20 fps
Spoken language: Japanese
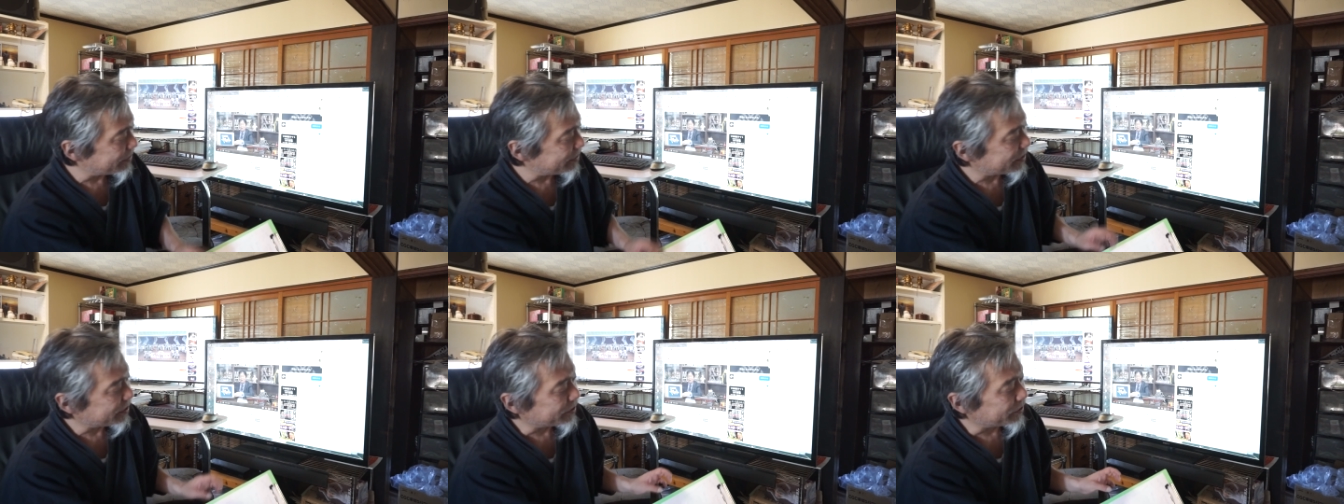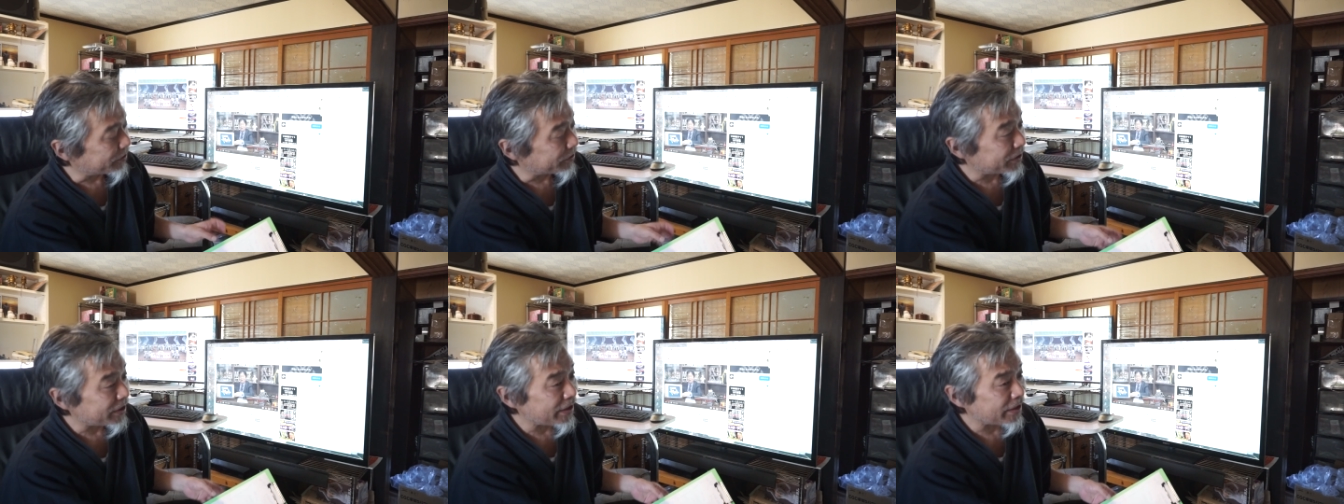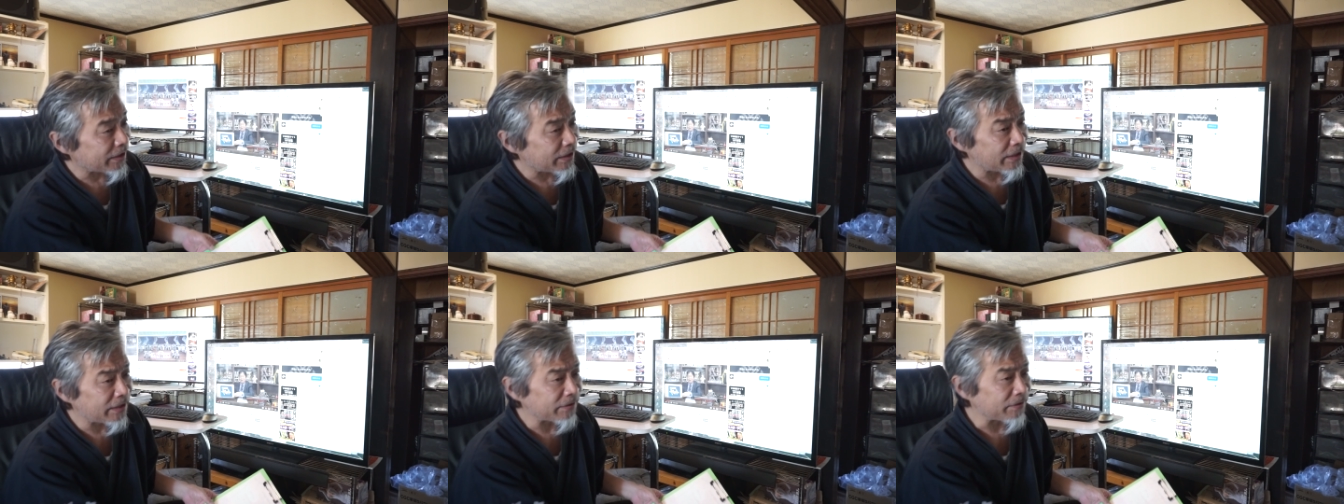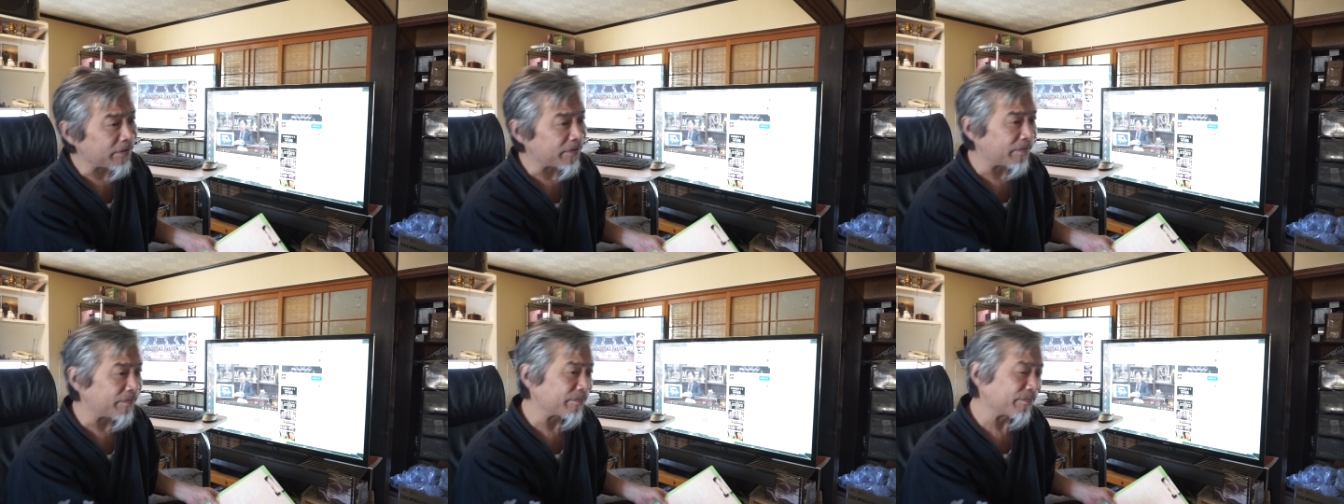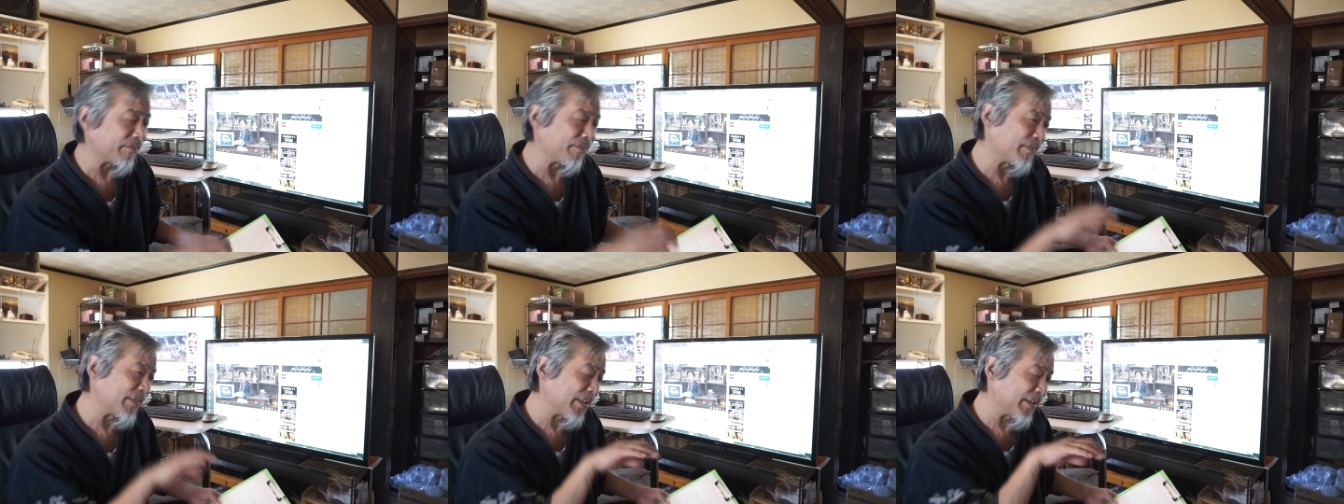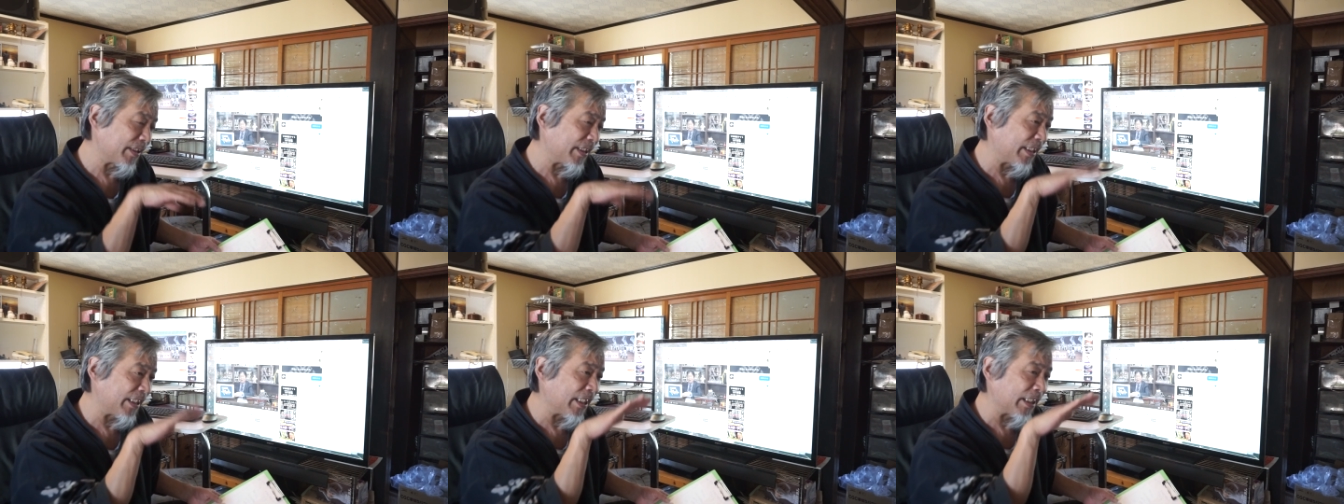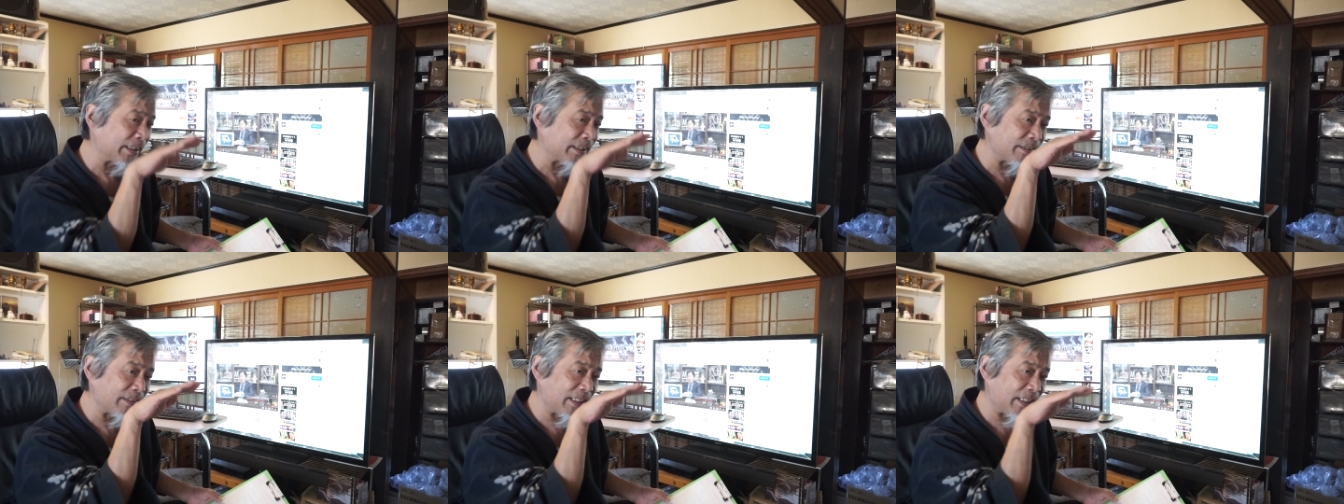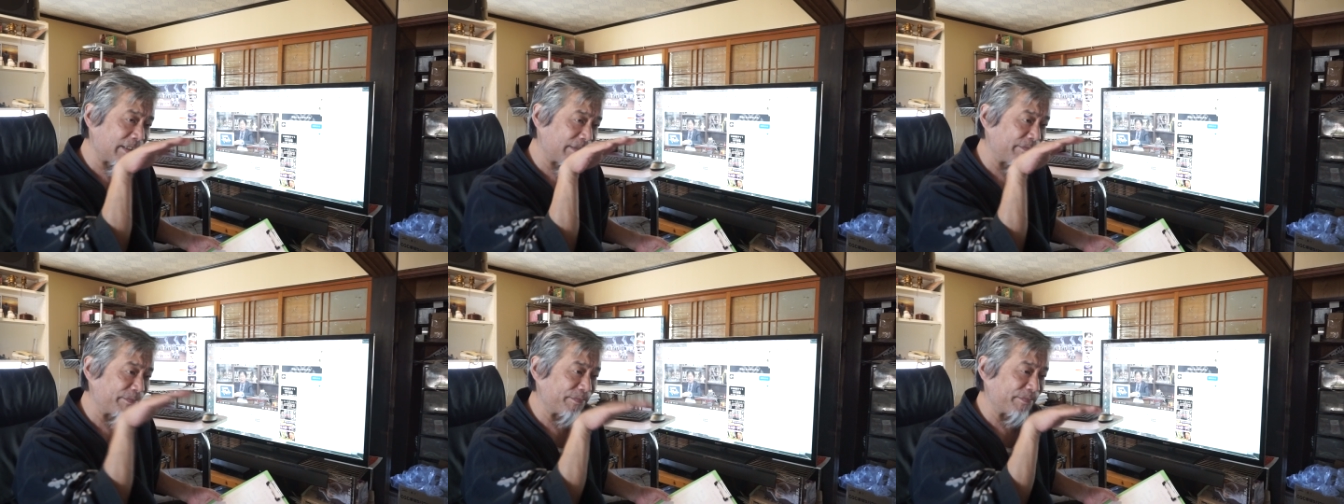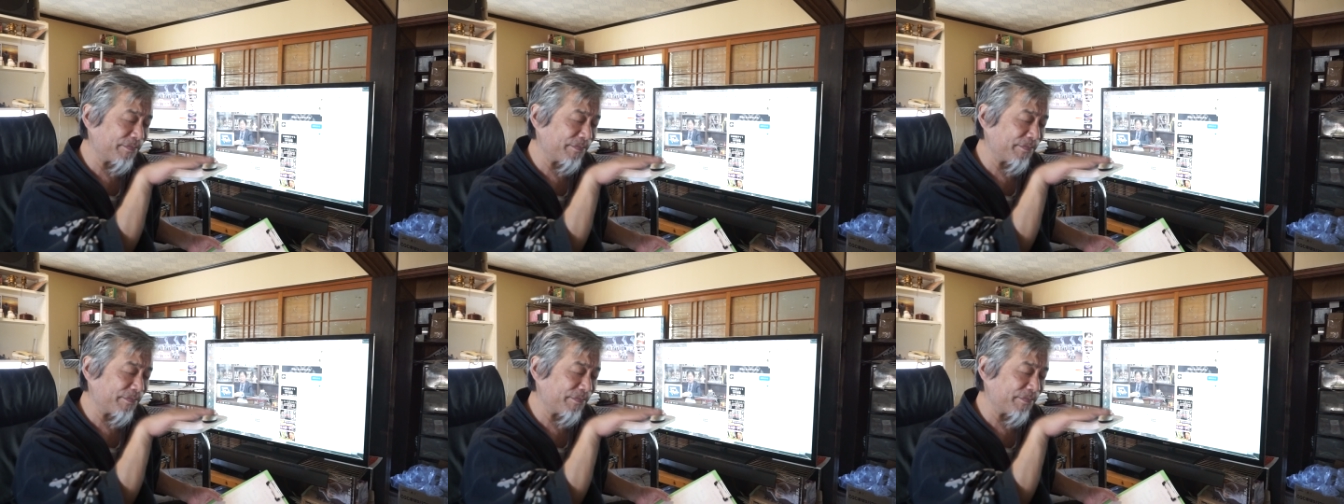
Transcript: 想定外の気圧が